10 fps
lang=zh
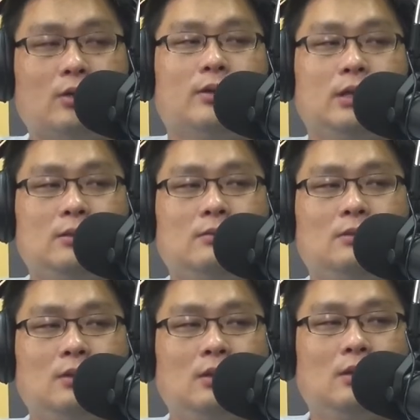你，
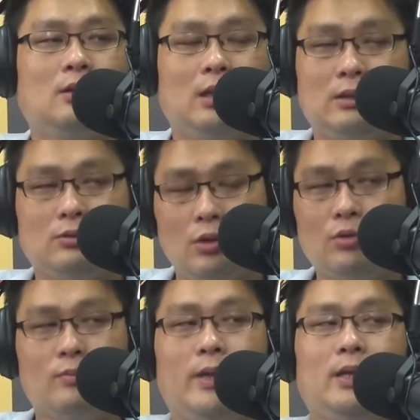是会拢
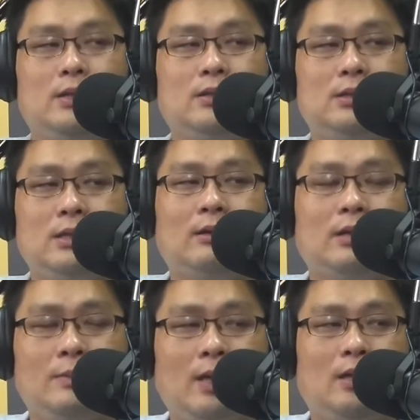有卖。只要
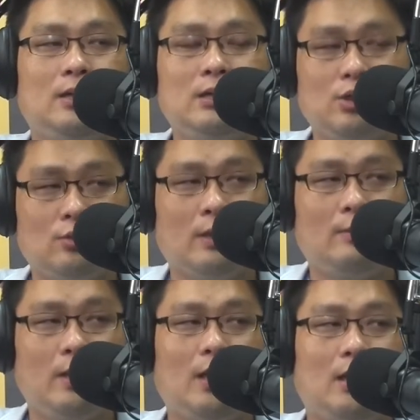你买，你想要
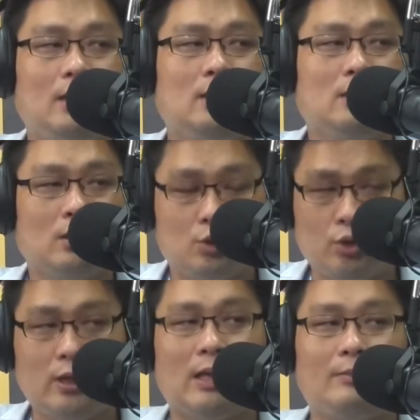买，哦，做
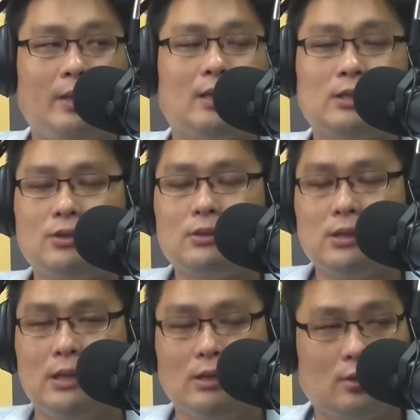者人买，他抢
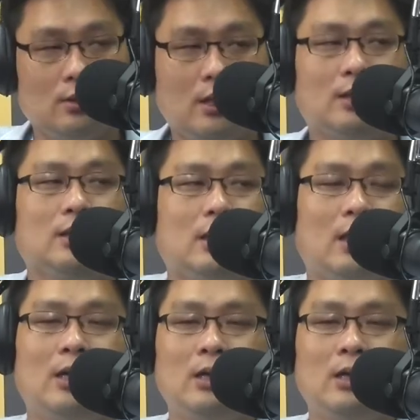起伊就会坑虑下。